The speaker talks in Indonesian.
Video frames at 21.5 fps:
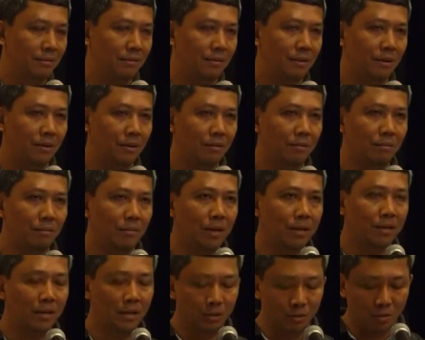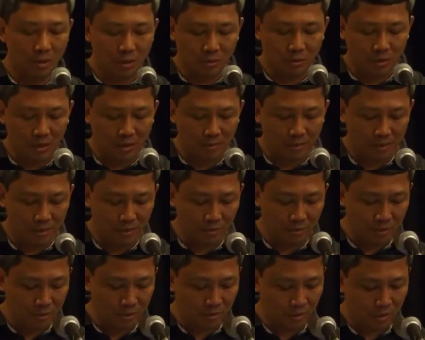Kalau mengatakan Tuhan sudah mati,
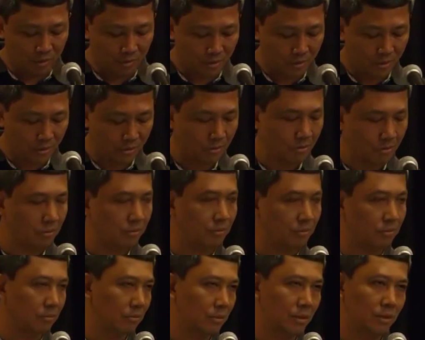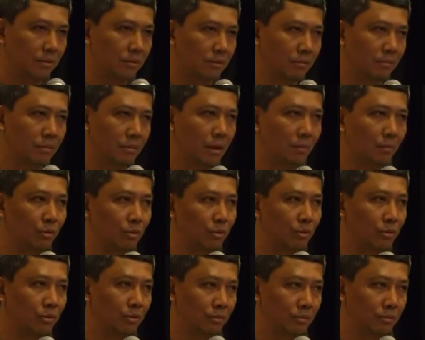Tuhan sudah mati itu nggak
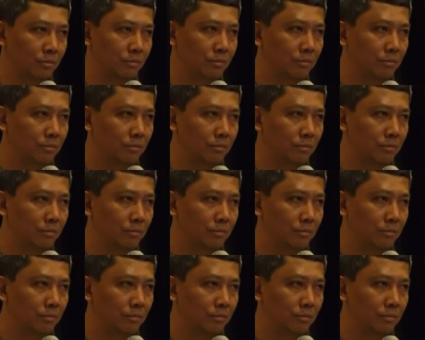mutu itu.